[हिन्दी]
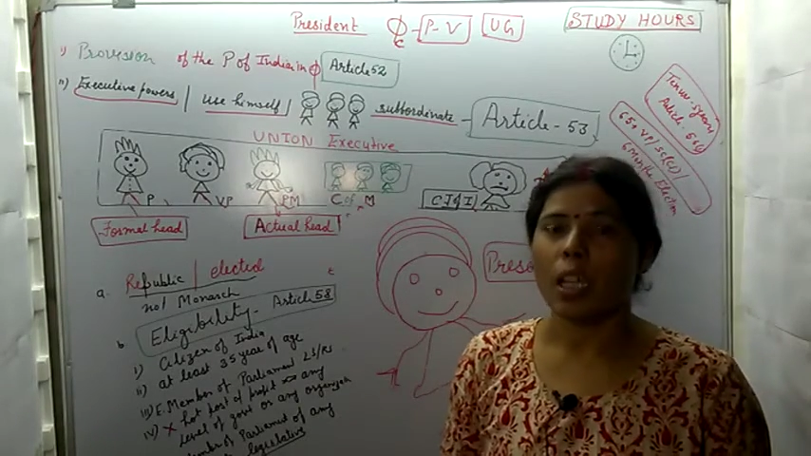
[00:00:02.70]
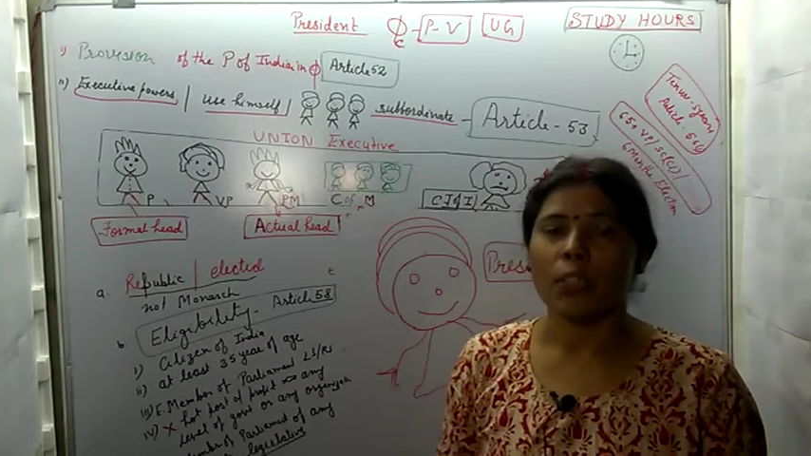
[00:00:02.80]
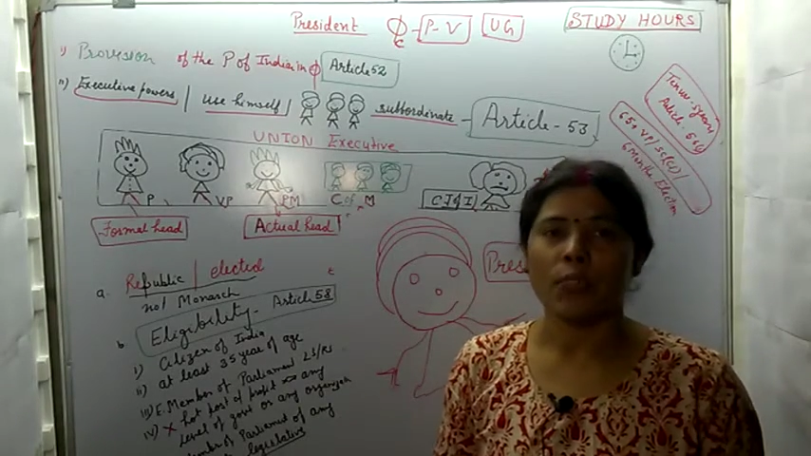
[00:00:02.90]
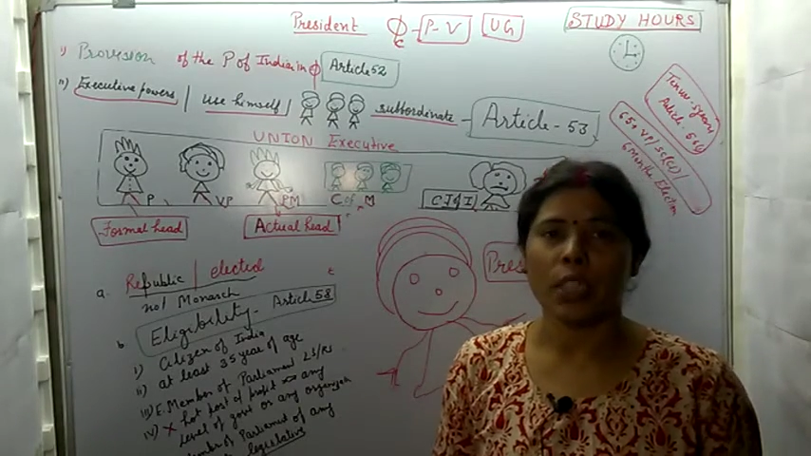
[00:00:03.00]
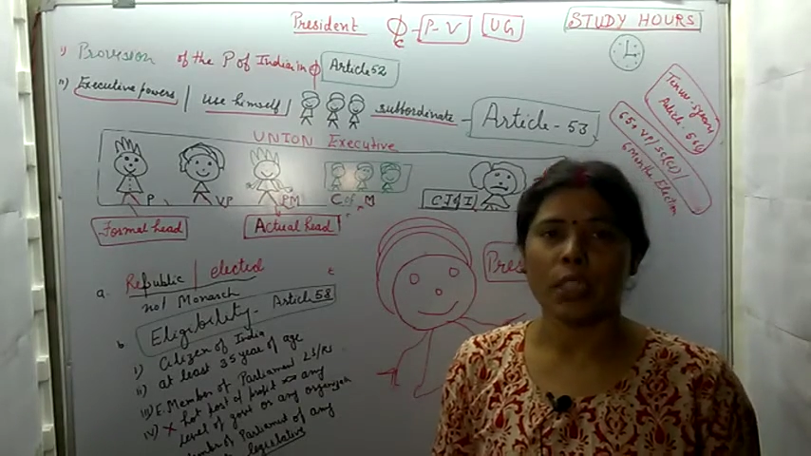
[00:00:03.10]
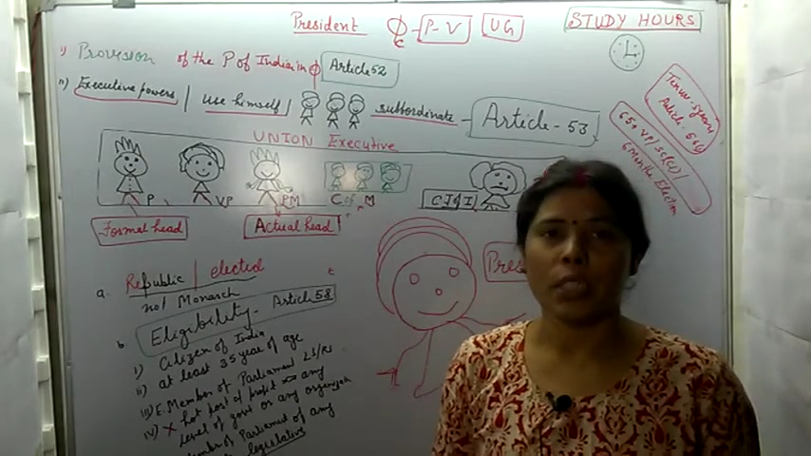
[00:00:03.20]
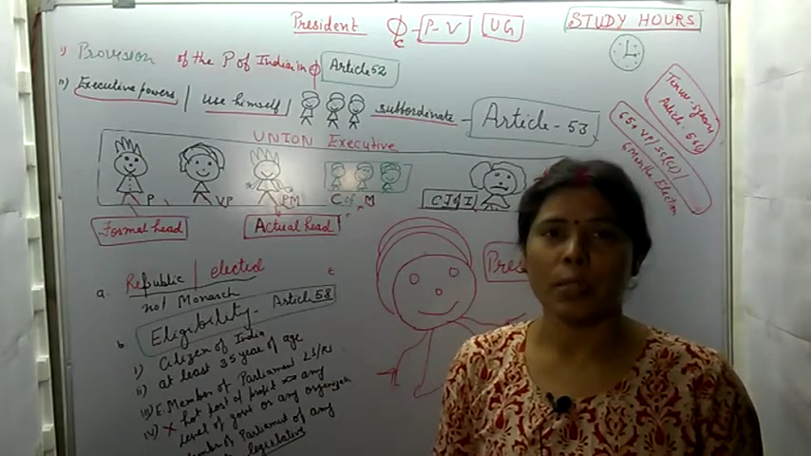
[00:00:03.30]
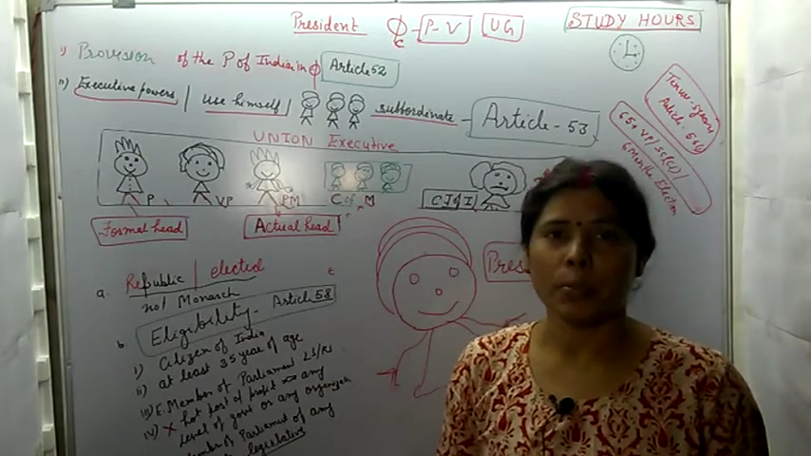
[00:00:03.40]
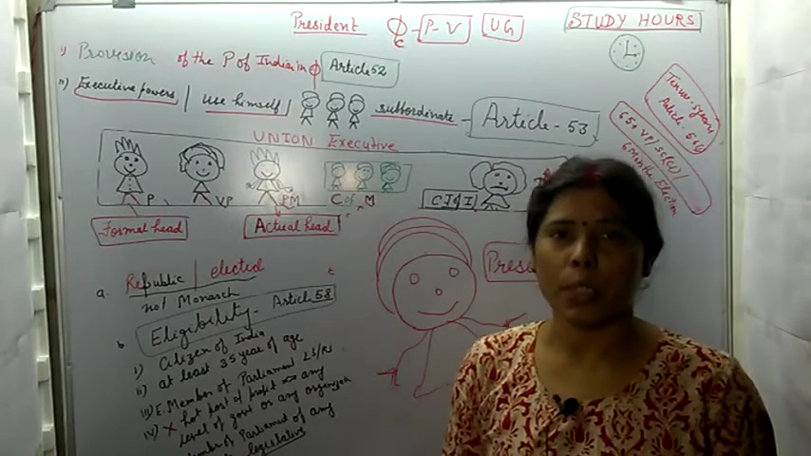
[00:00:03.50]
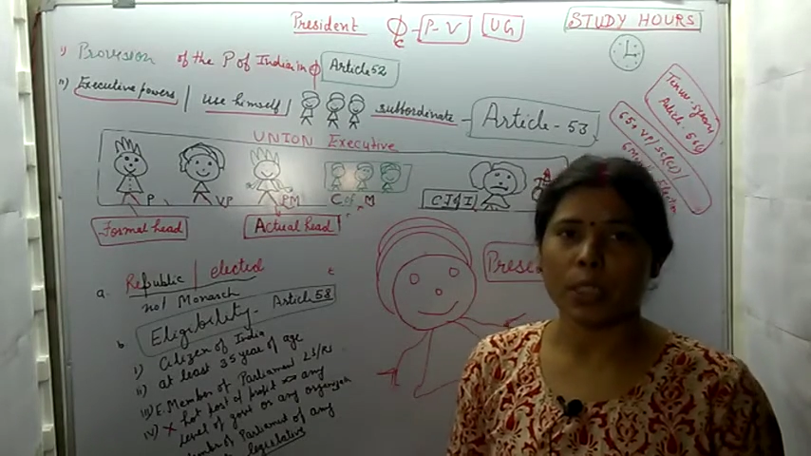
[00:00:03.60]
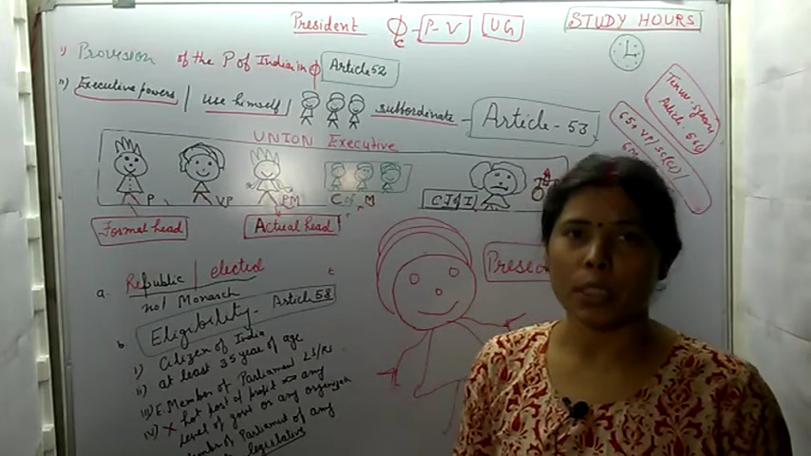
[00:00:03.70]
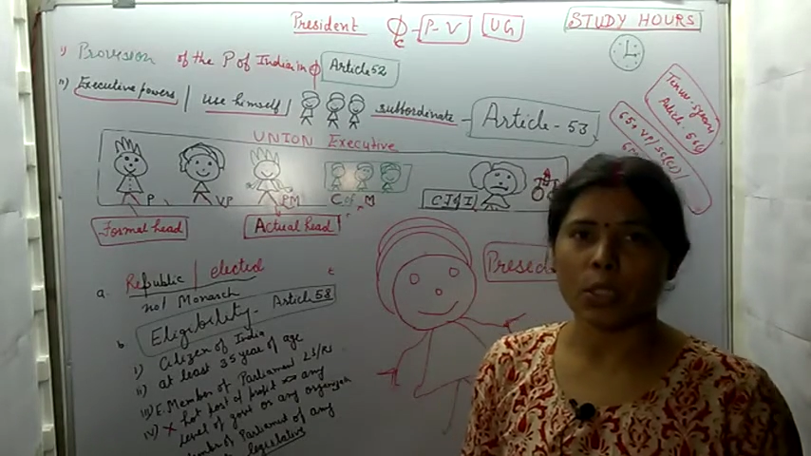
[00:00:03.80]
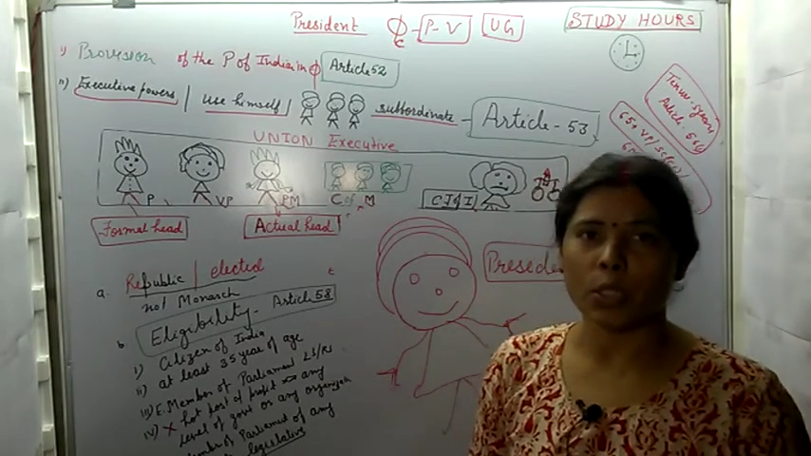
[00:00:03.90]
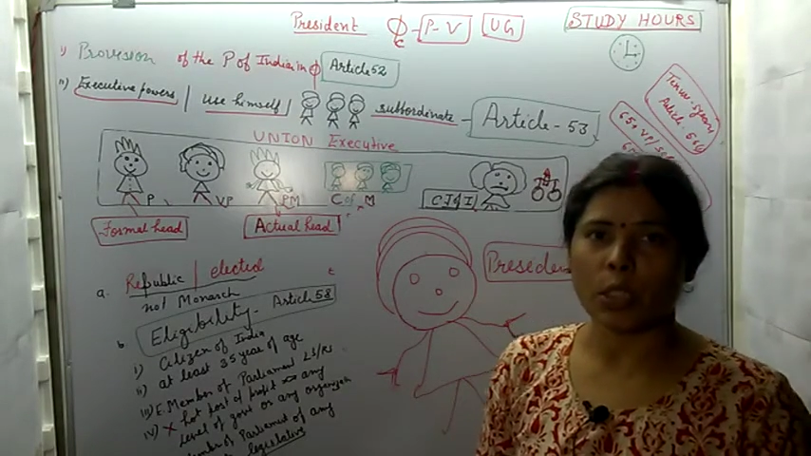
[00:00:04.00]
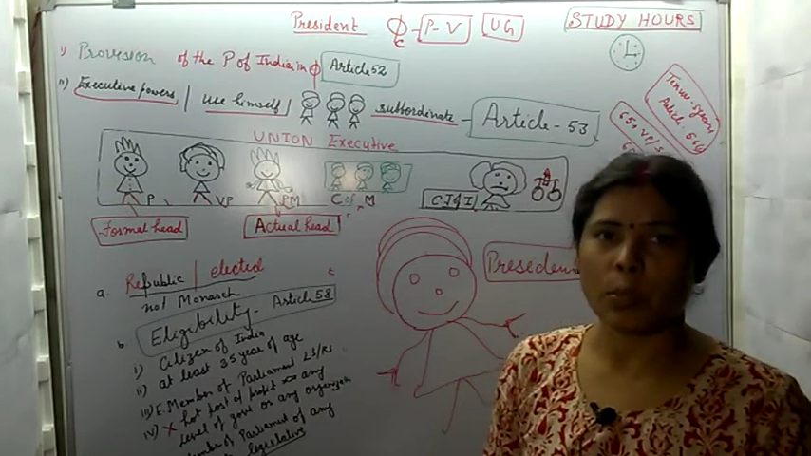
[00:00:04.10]
हेलो फ्रेंड्स मैं
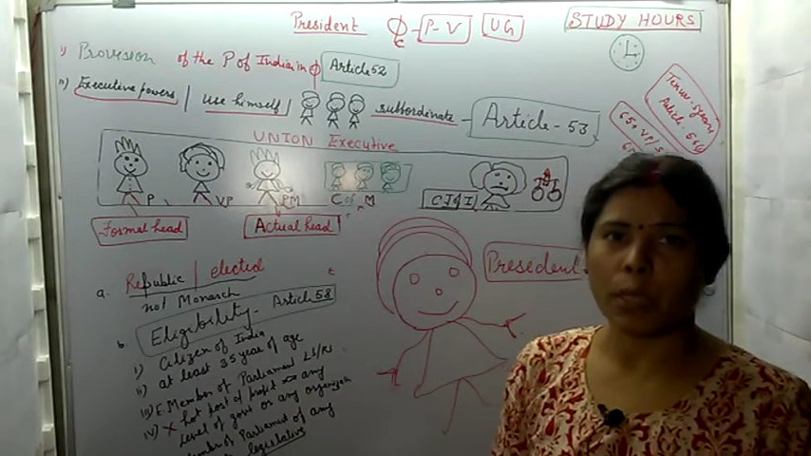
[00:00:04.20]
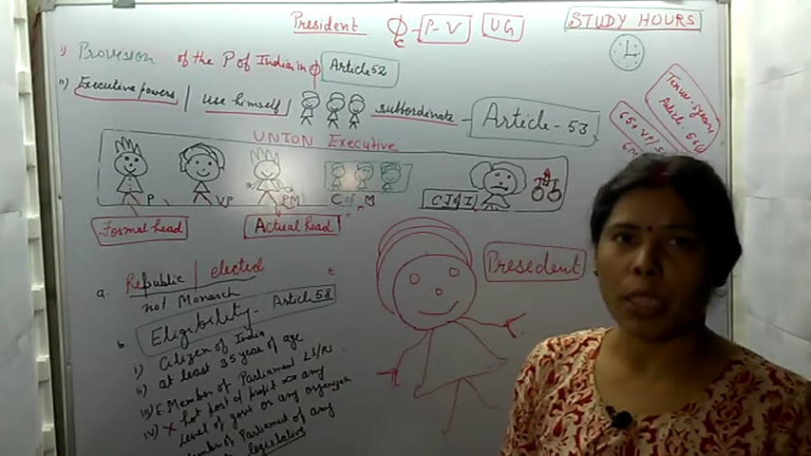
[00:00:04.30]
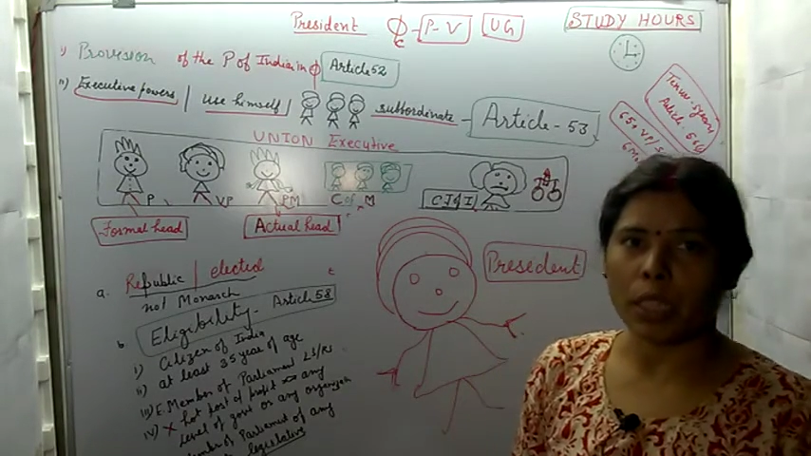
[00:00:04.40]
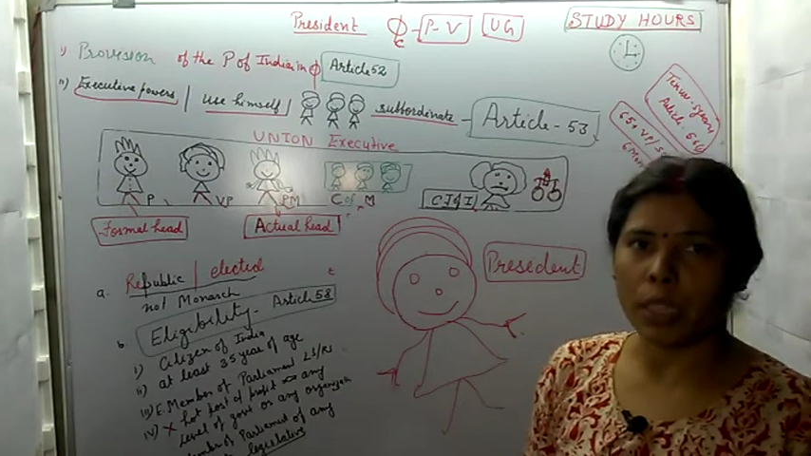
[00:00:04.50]
संजू चौबे